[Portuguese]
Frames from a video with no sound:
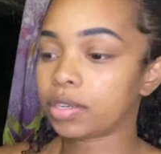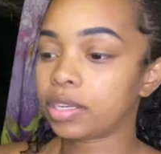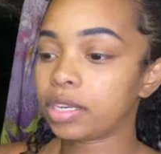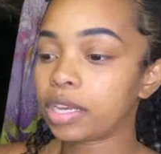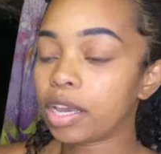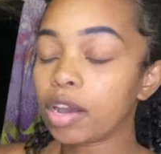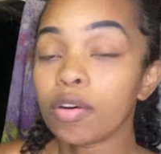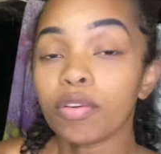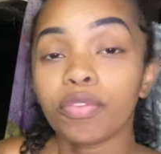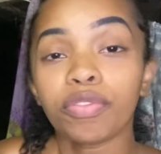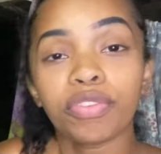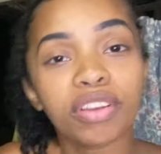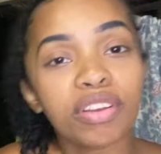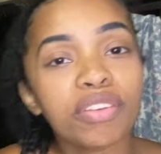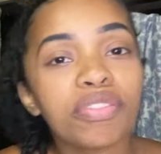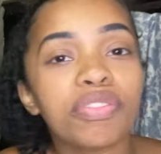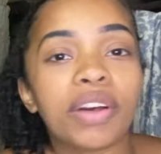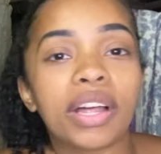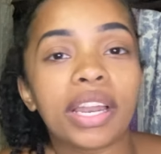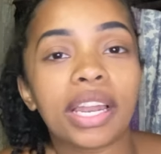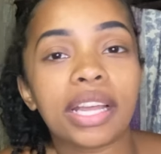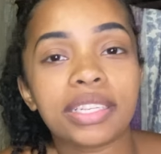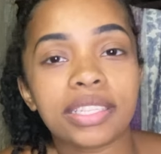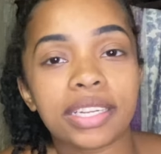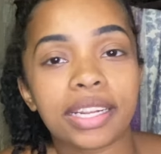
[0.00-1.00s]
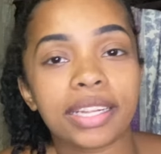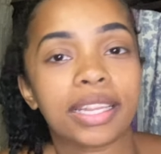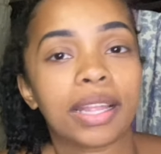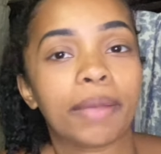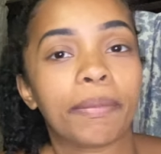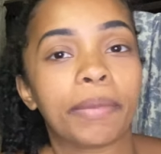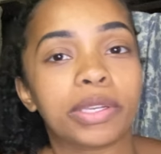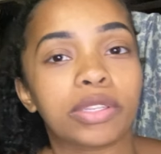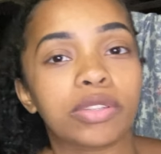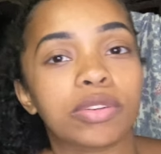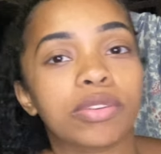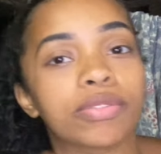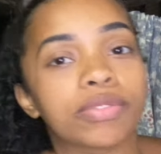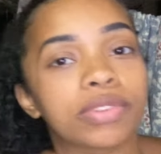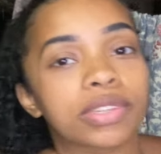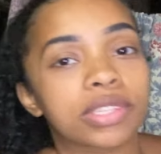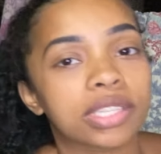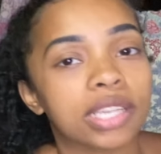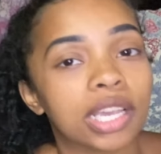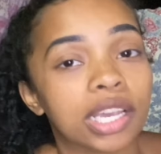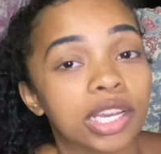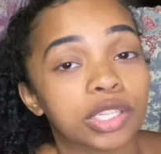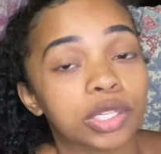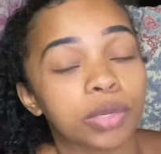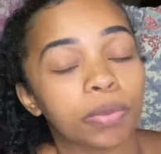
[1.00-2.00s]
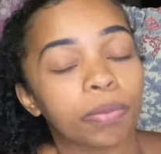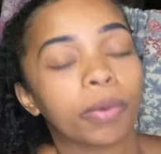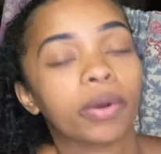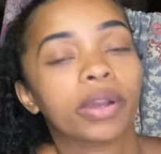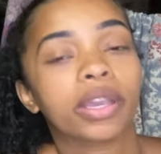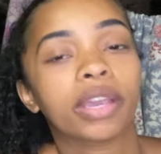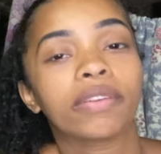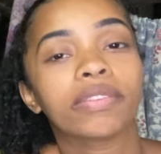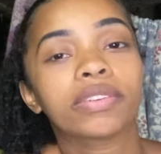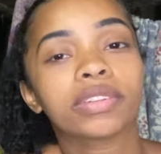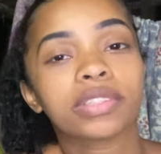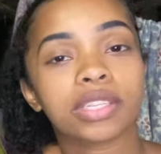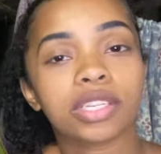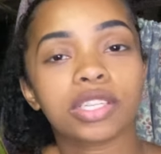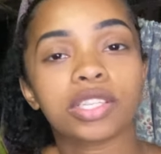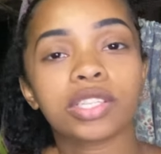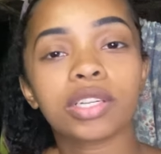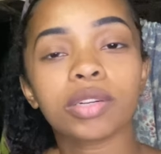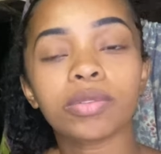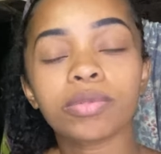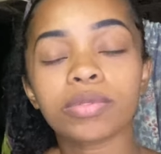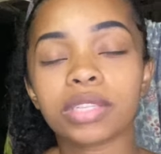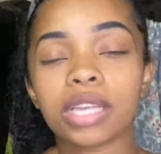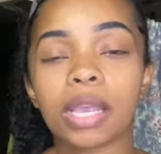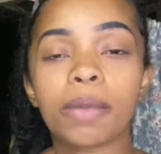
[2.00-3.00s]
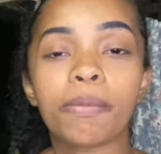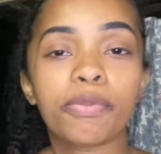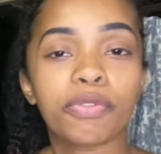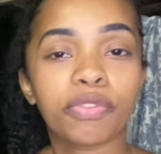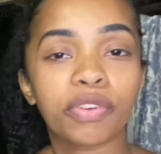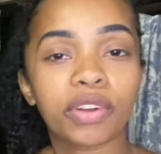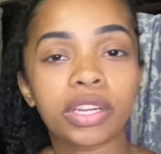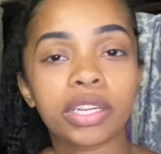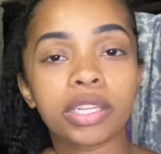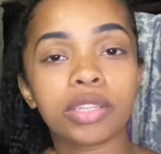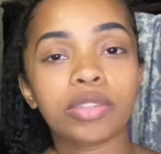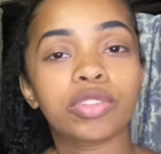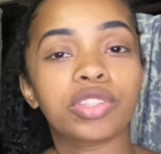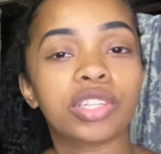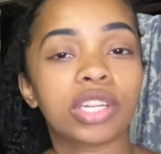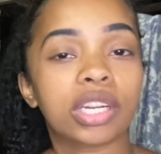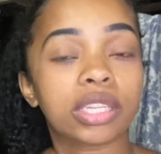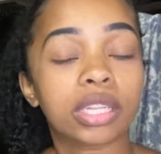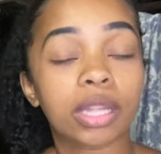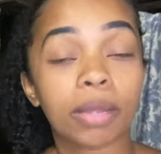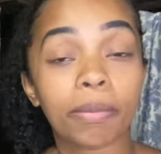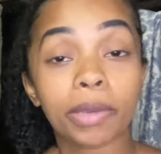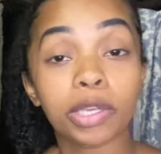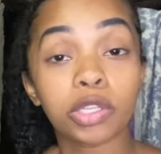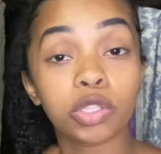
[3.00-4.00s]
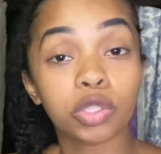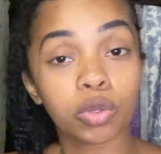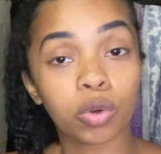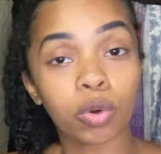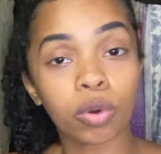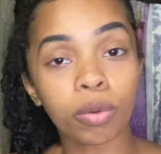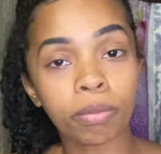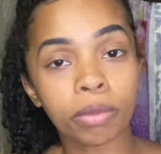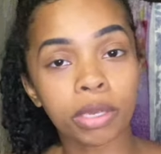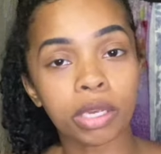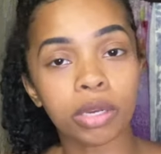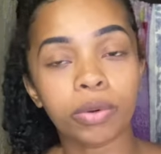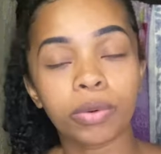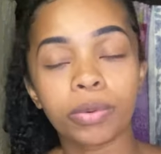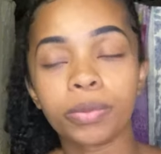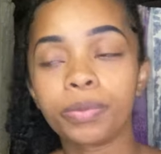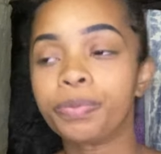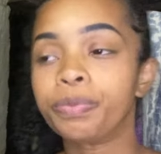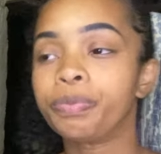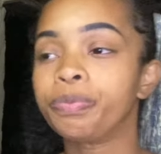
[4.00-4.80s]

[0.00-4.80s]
E eu vim falar diretamente com vocês porque vocês estão sempre falando diretamente comigo